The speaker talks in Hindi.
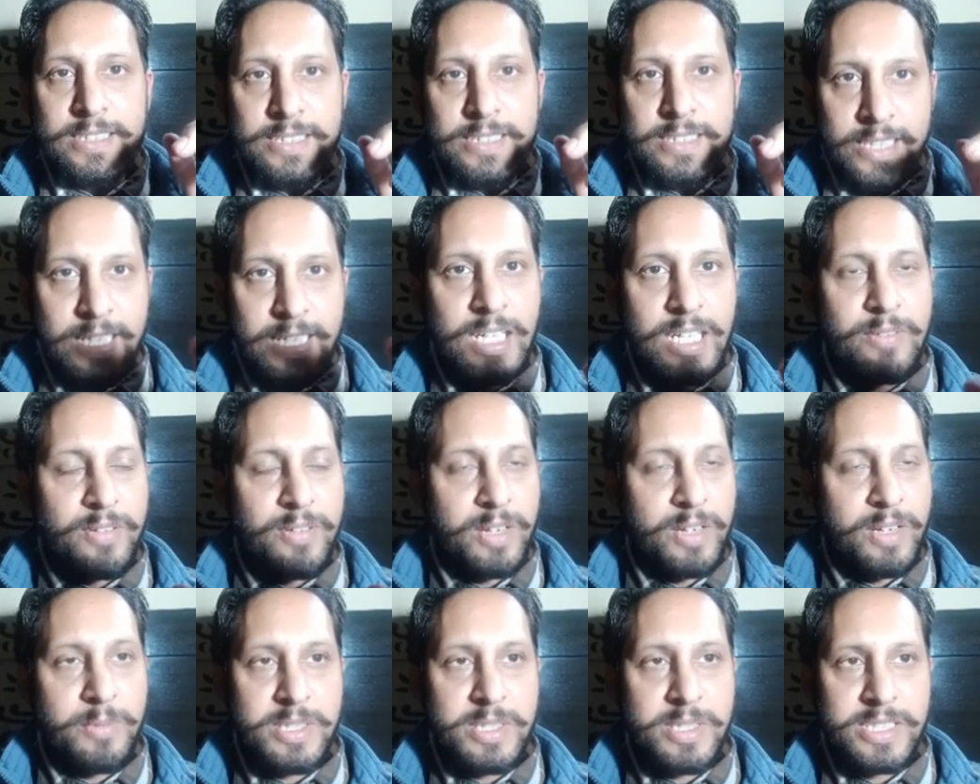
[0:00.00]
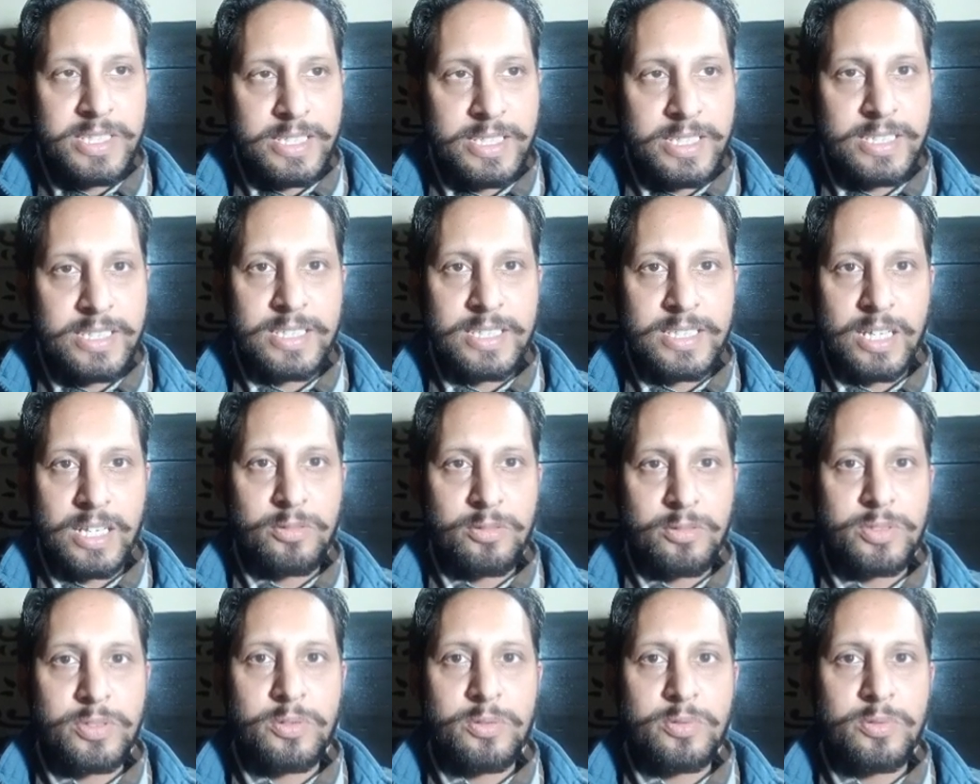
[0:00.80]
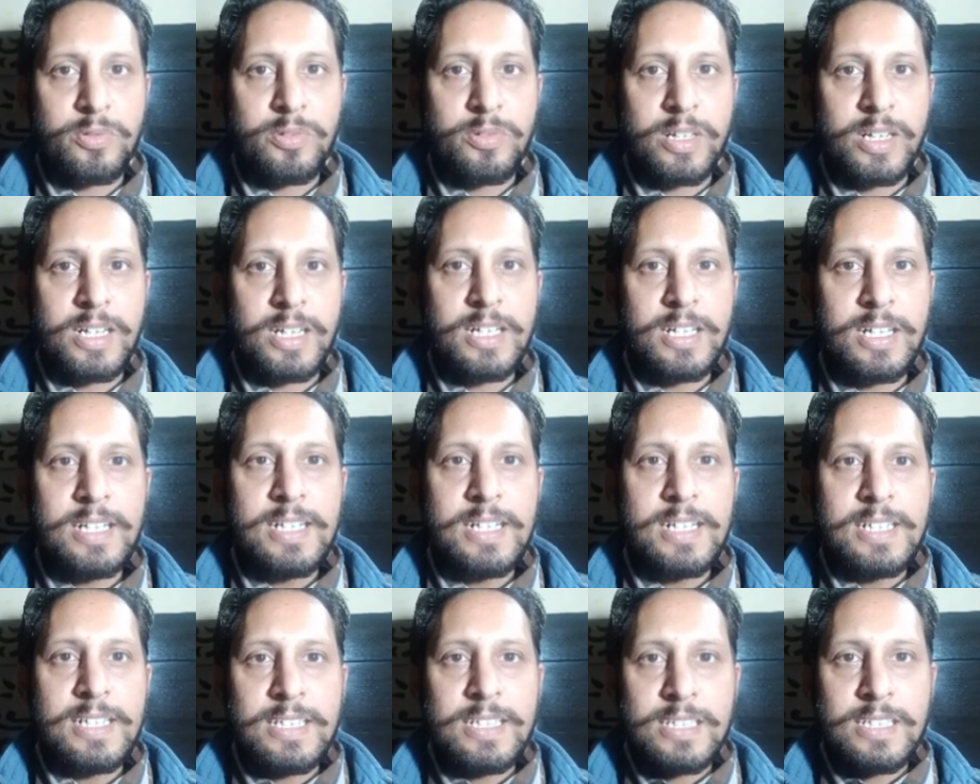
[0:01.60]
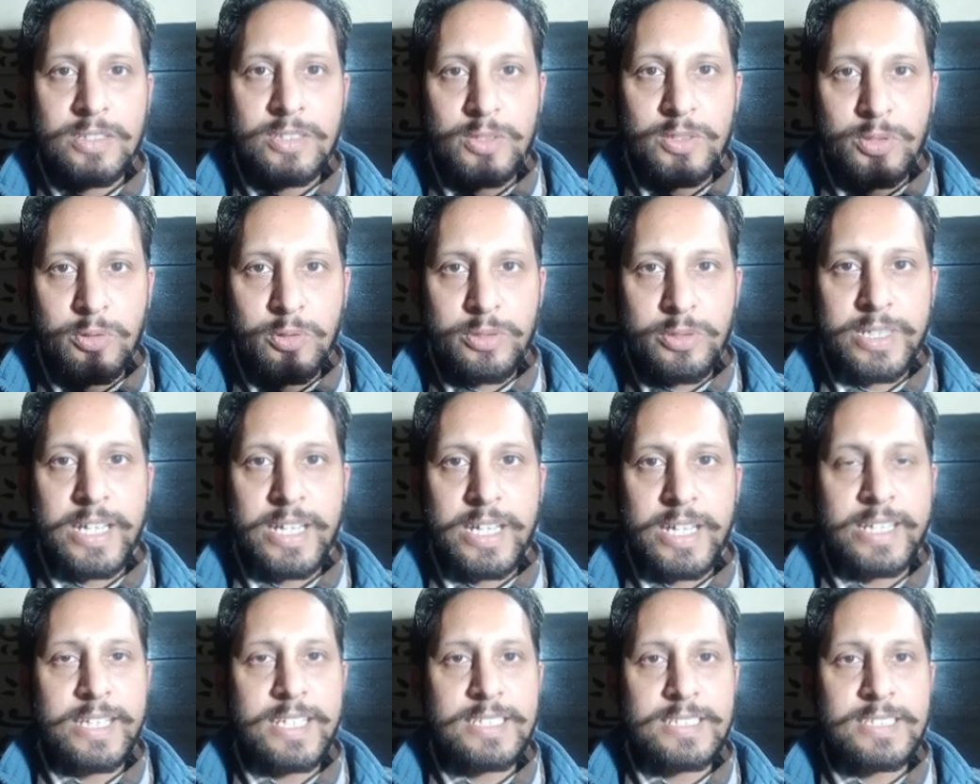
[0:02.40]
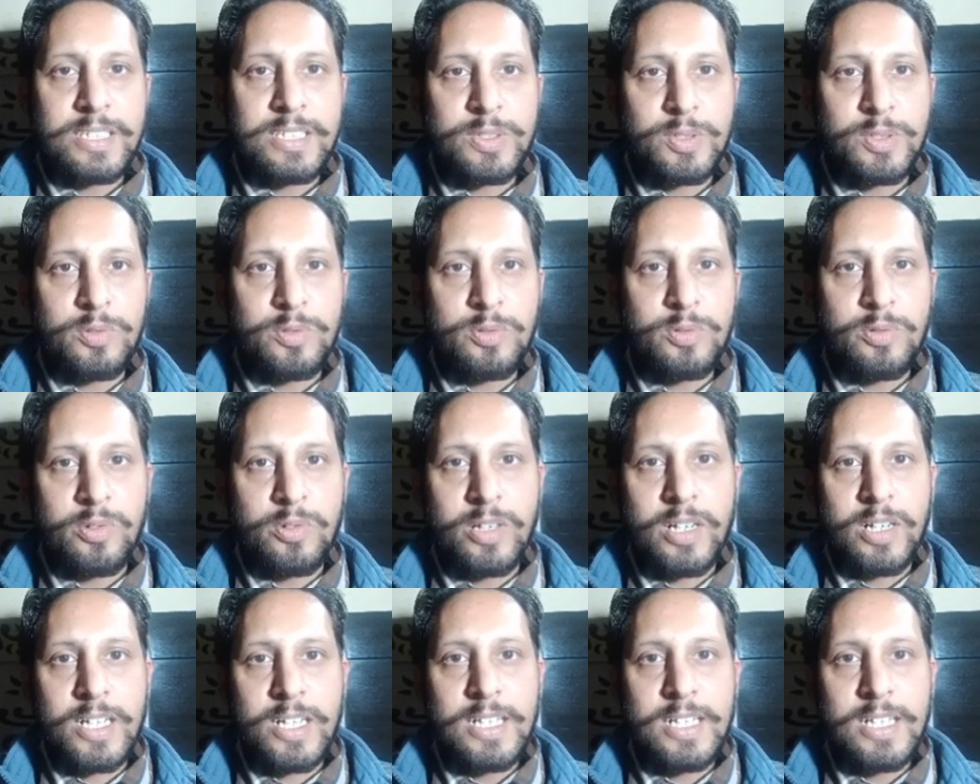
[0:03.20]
तेरह फरवरी से ये सारा कुछ शुरू होगा दो हज़ार इक्कीस से शुरू होगा